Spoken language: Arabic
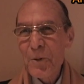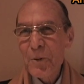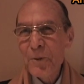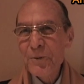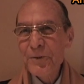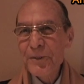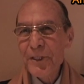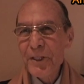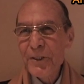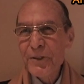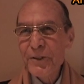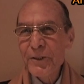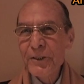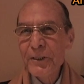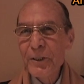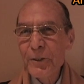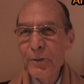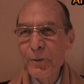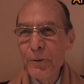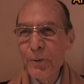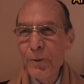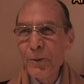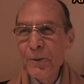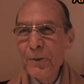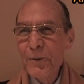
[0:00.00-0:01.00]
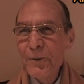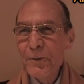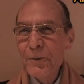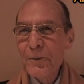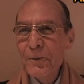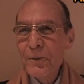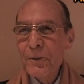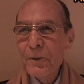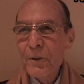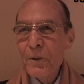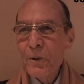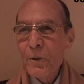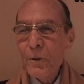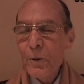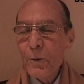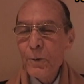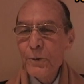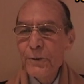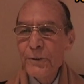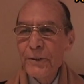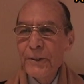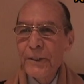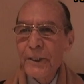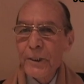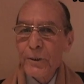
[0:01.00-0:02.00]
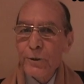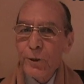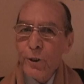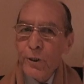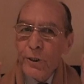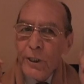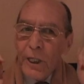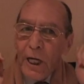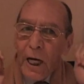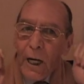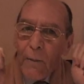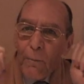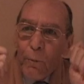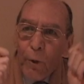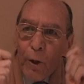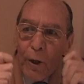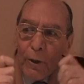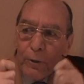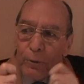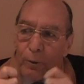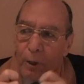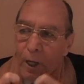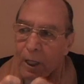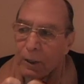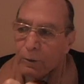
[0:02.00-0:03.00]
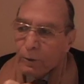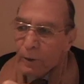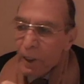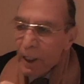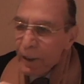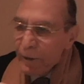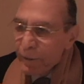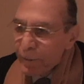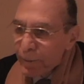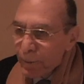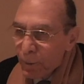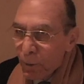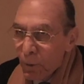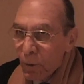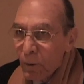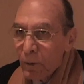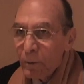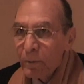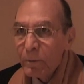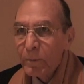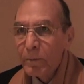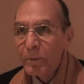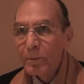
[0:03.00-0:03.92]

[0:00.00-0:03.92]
وانت عايش كذول ودقا شي رقاب وخذوها كسو